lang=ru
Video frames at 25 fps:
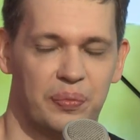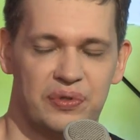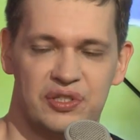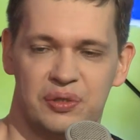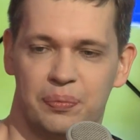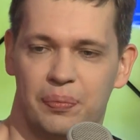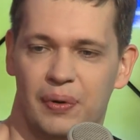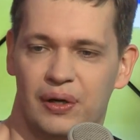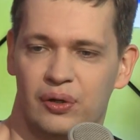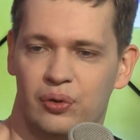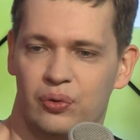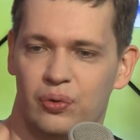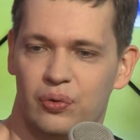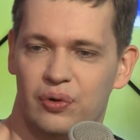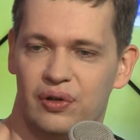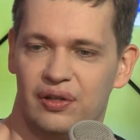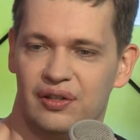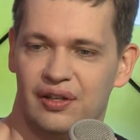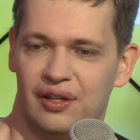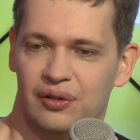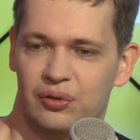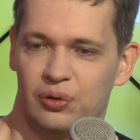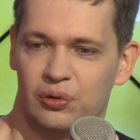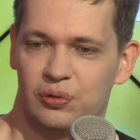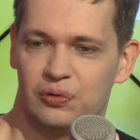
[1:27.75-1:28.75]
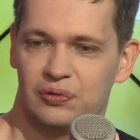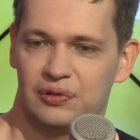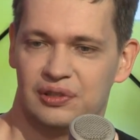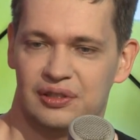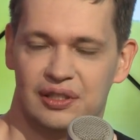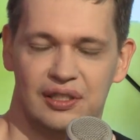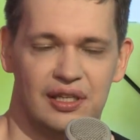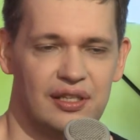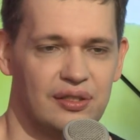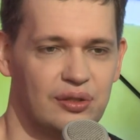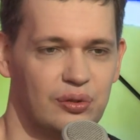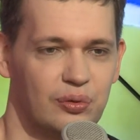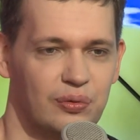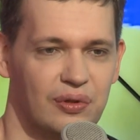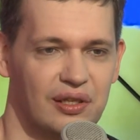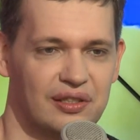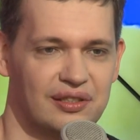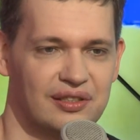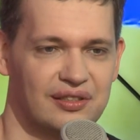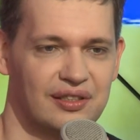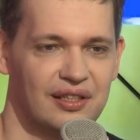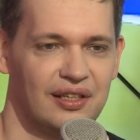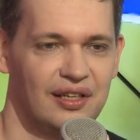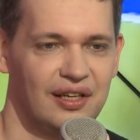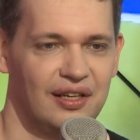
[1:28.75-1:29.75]
поспокойнее, а то, вы знаете, у
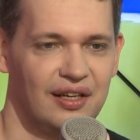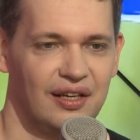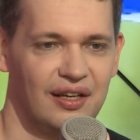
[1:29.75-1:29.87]
нас